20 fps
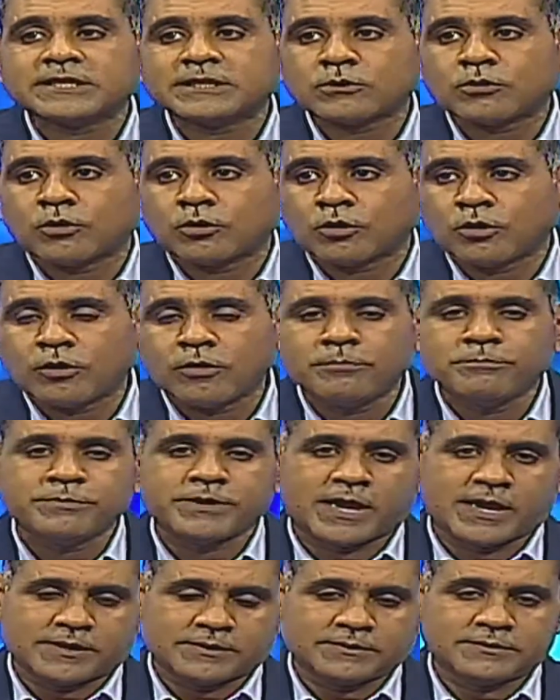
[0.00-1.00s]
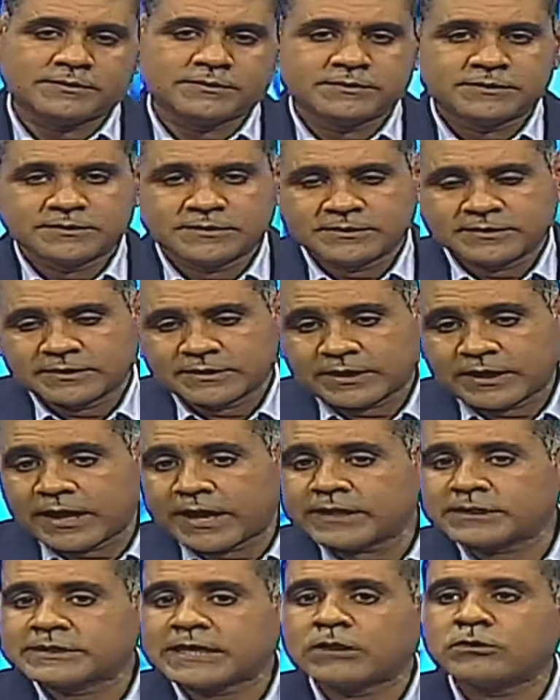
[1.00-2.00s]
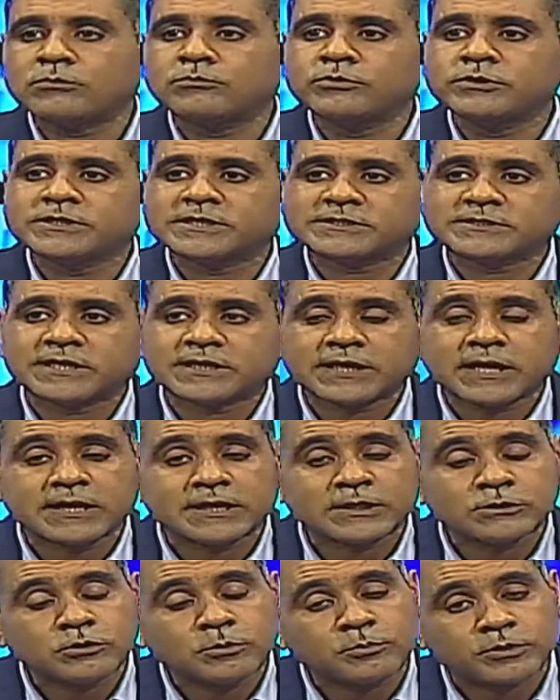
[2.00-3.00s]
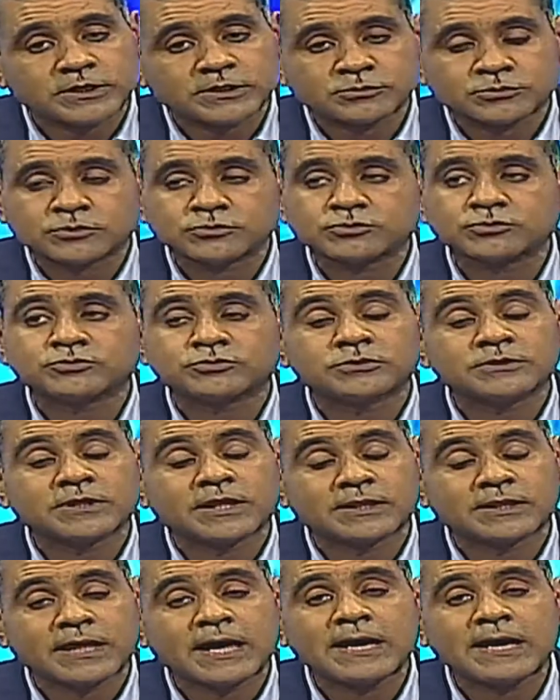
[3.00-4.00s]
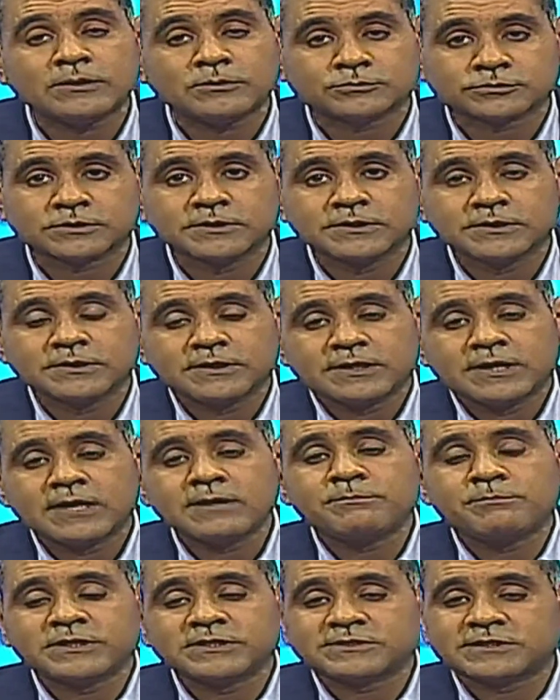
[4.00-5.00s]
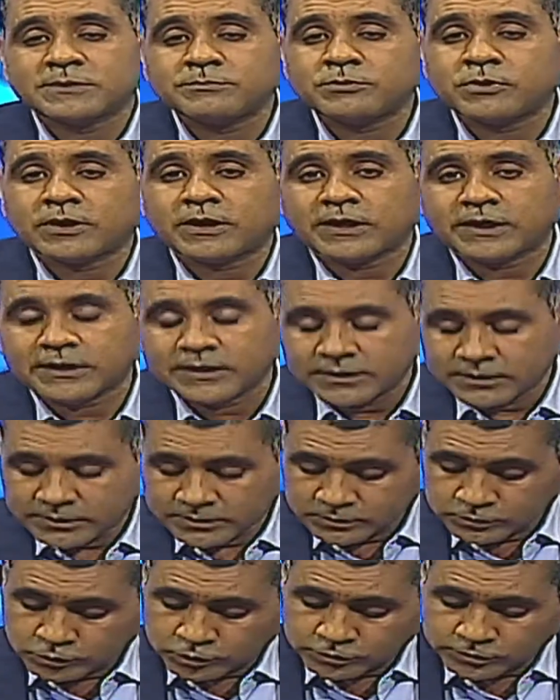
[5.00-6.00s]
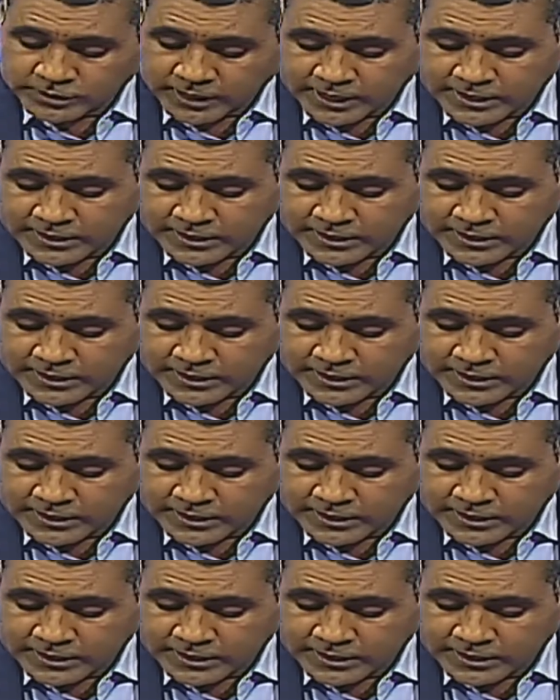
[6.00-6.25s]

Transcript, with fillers: de Colombia, que ha estado muy de cerca en esto porque son sus ciudadanos, en principio, que donde ha